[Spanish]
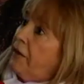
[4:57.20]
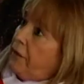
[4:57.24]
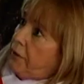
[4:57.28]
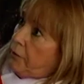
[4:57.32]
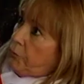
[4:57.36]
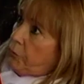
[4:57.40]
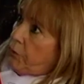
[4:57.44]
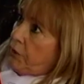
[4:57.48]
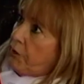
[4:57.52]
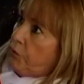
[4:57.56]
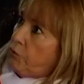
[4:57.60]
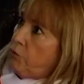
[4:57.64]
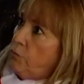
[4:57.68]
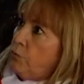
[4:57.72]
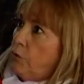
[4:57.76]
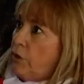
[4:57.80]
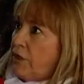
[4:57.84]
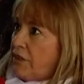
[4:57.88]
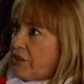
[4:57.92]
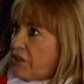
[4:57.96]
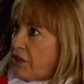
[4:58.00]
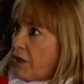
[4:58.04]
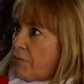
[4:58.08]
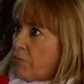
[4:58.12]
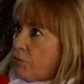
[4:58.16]
superhéroes, como
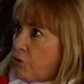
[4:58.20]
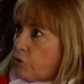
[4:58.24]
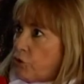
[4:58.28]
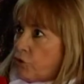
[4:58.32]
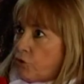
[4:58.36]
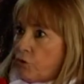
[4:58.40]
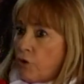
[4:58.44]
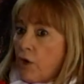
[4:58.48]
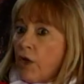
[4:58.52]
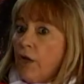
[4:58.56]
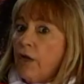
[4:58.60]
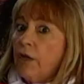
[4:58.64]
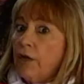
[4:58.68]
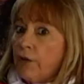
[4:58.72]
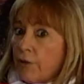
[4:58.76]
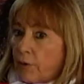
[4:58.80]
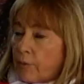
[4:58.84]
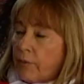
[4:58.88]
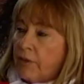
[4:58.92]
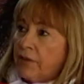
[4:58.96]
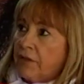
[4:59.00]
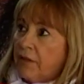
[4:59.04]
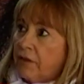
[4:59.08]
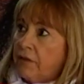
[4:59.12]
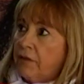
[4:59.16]
les llamo yo. Y
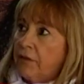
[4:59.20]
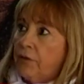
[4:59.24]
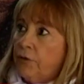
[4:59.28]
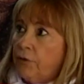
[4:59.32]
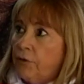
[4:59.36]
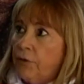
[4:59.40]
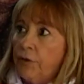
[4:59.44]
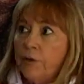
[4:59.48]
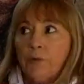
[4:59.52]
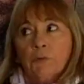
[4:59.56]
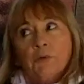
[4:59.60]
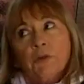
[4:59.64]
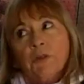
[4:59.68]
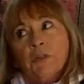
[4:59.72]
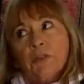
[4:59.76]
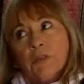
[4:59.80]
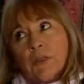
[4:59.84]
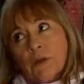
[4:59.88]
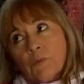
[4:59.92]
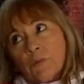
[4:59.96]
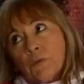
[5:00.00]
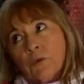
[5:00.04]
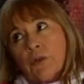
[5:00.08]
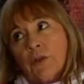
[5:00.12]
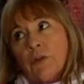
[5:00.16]
los verdaderos héroes
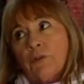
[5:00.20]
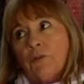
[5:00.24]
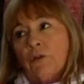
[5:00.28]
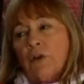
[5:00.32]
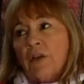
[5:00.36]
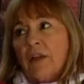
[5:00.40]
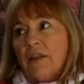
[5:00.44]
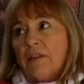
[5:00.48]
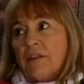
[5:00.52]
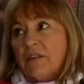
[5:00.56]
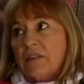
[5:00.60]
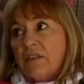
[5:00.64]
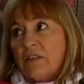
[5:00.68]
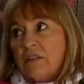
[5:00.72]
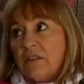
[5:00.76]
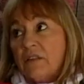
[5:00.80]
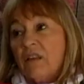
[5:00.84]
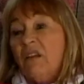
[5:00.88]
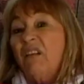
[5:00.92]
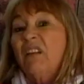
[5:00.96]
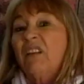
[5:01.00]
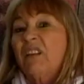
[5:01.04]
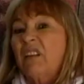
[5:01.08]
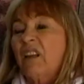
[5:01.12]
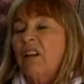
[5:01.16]
están muriendo en la
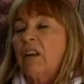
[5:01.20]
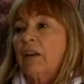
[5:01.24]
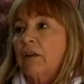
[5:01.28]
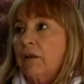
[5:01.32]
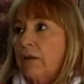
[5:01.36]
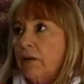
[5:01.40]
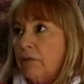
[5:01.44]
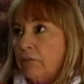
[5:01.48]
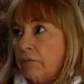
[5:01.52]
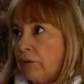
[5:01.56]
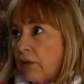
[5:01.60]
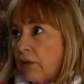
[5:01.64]
desidia. Esta es la